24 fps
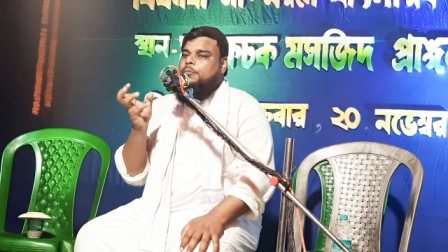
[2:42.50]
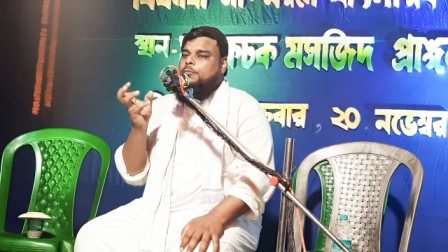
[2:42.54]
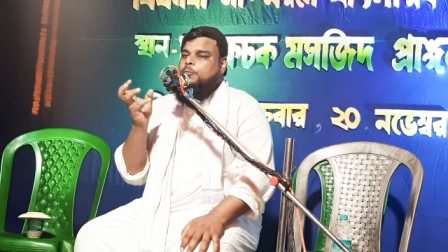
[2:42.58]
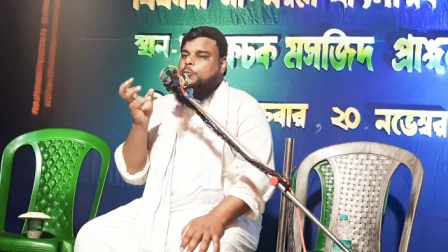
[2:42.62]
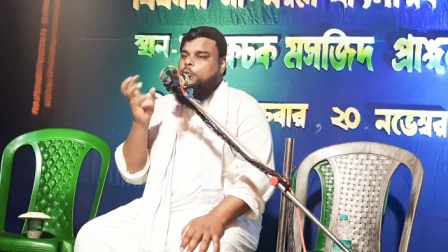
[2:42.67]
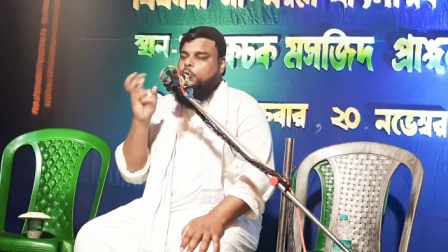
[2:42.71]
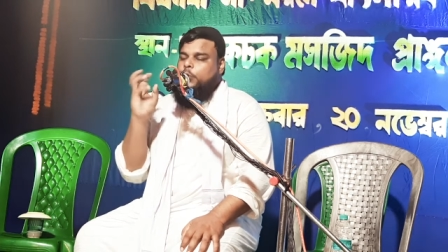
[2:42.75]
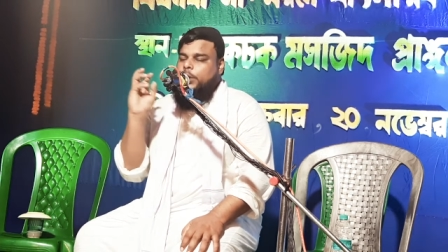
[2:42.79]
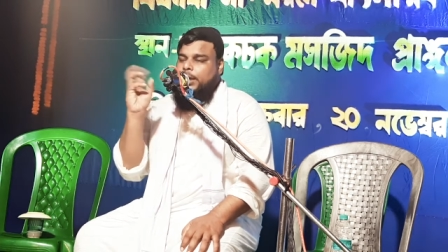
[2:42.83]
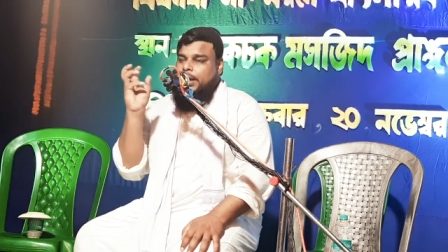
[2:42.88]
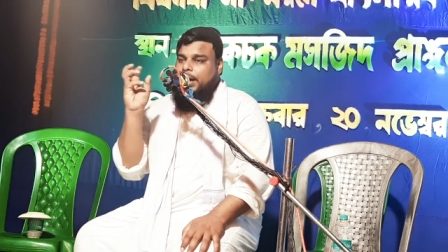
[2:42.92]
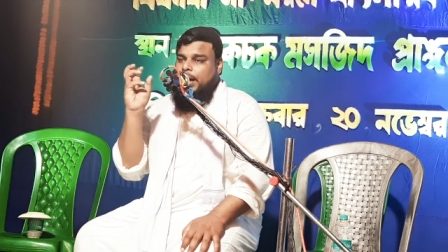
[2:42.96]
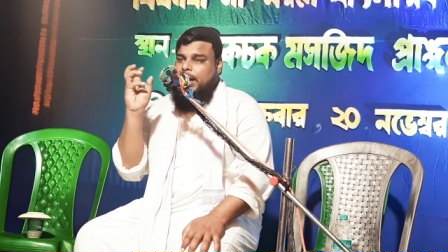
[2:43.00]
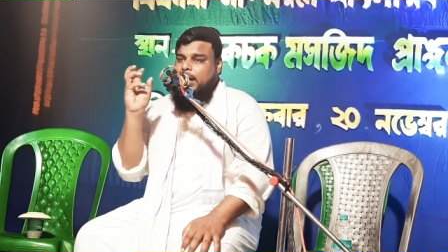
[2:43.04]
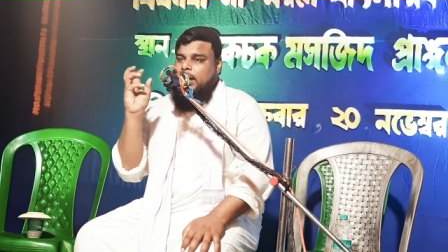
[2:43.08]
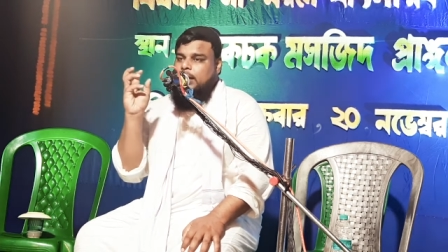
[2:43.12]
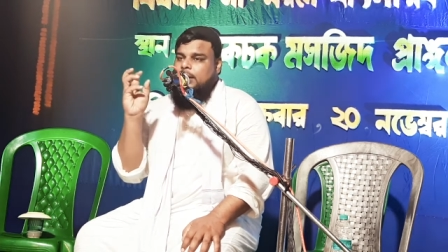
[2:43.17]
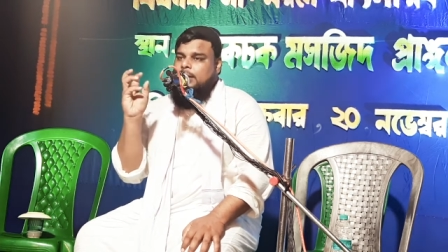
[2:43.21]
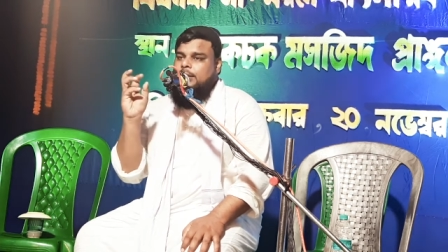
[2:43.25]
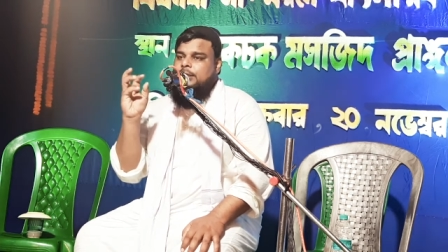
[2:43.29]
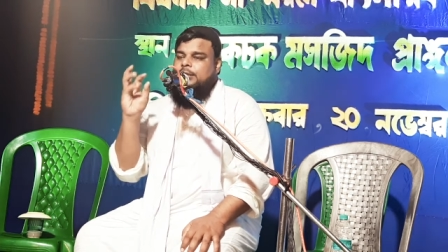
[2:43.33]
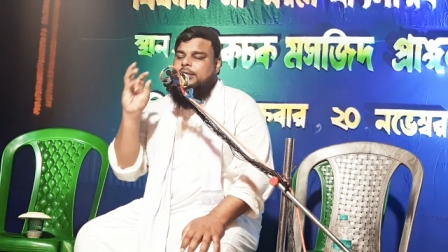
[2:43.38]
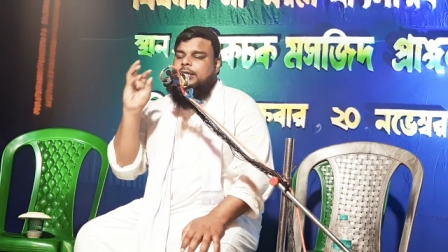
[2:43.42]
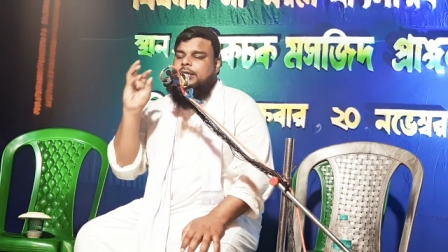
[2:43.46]
পুড়িয়ে
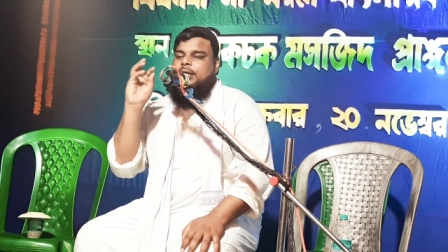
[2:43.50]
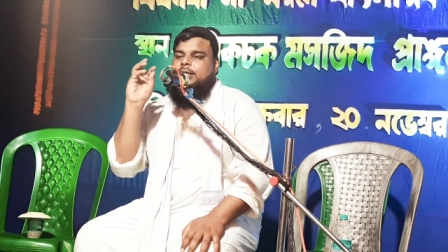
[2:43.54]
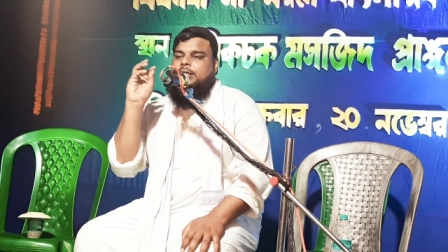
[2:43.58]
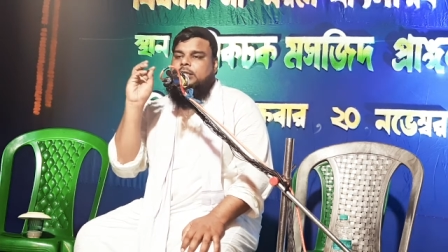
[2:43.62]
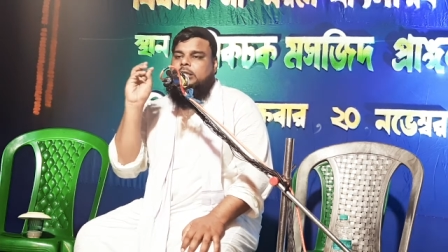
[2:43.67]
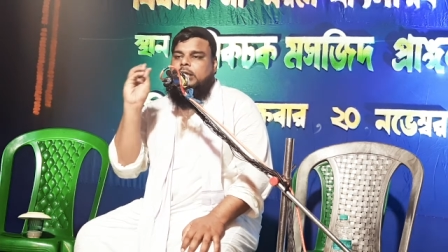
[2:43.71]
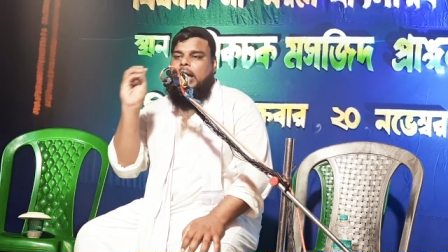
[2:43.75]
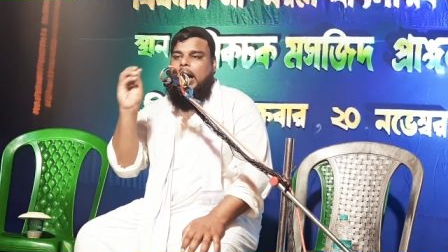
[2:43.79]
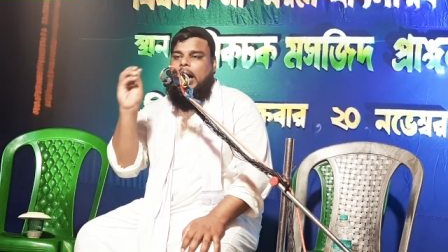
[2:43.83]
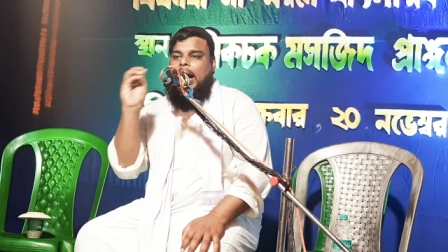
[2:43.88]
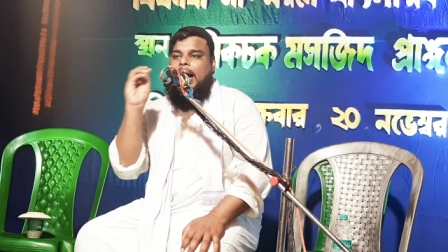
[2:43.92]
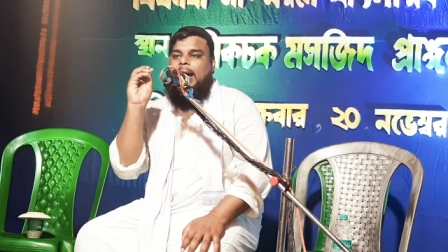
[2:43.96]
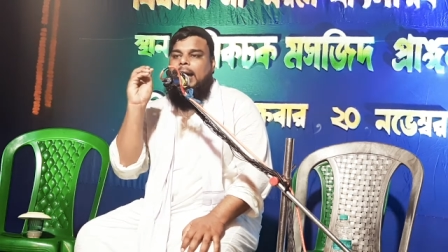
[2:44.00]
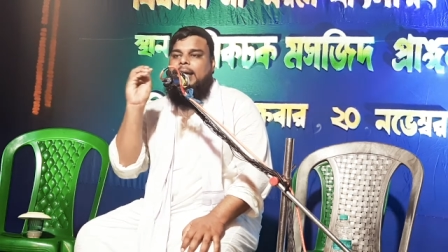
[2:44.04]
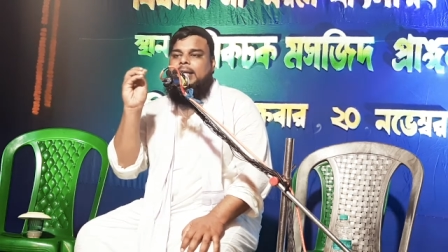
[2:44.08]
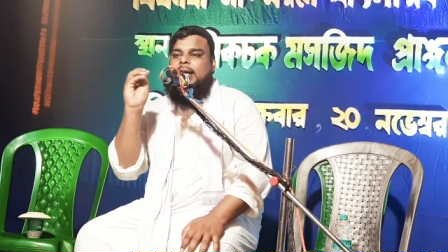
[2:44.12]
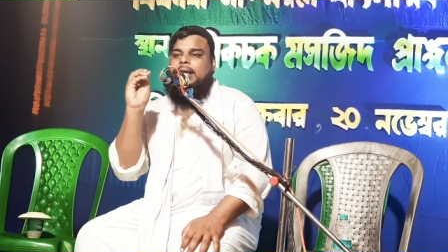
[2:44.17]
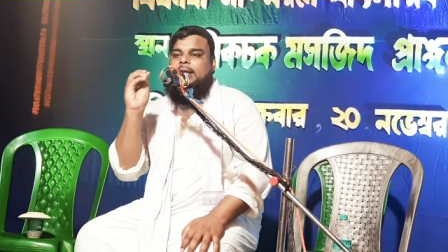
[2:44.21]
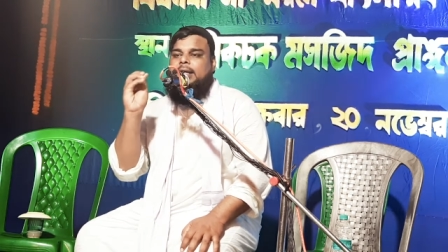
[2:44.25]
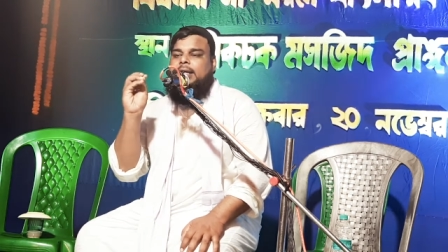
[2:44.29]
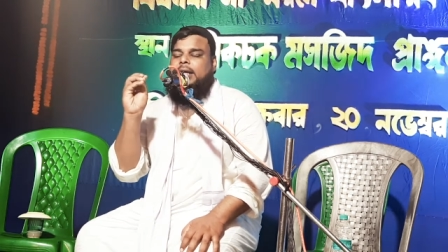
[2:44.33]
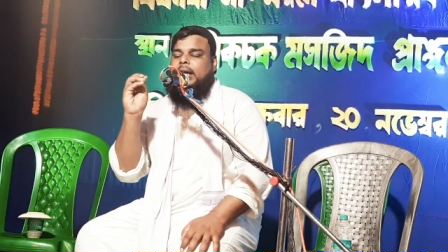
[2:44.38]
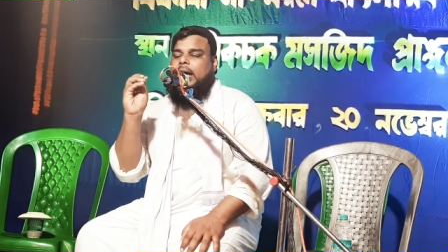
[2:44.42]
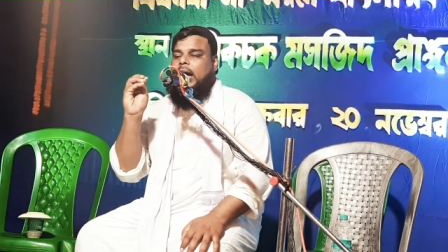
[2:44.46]
সেই
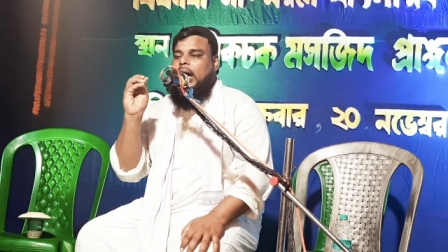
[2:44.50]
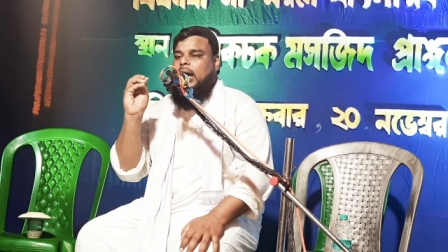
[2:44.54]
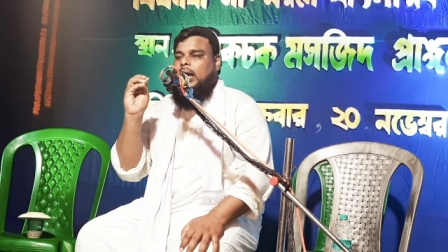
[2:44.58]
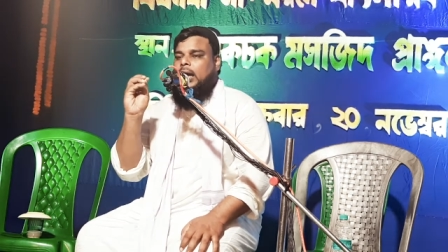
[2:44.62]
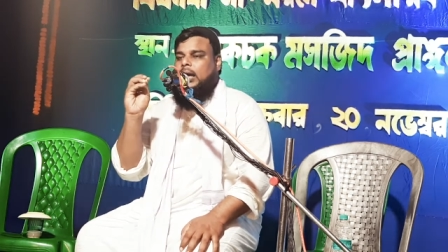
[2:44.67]
ছাইটা নিয়ে